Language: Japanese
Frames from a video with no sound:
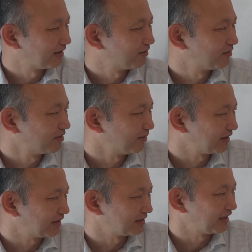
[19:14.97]
ここでも
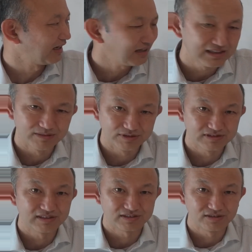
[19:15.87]
あったしハンガリーでも
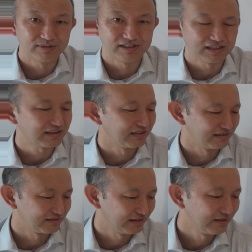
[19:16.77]
実はその前にあったんで
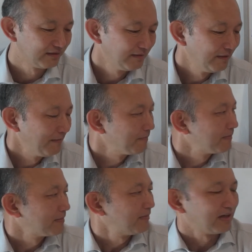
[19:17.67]
すよね。
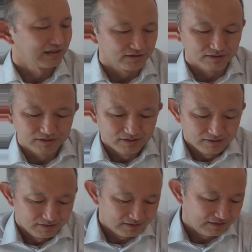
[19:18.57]
まああの
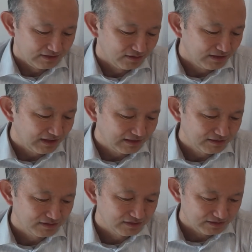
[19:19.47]
いろんなあ
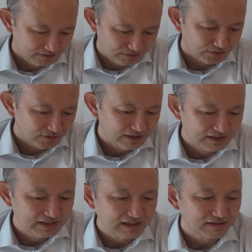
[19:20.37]
の状況が
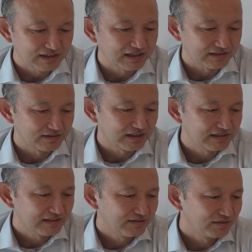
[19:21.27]
違うからその完
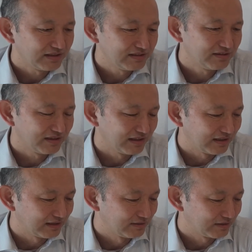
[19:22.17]
全に同じよう
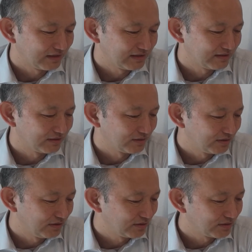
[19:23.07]
なあのケースと
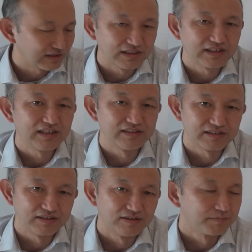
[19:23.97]
いうことはできないんです
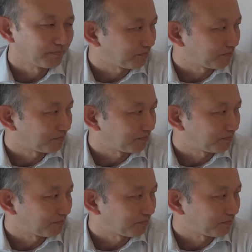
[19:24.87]
けど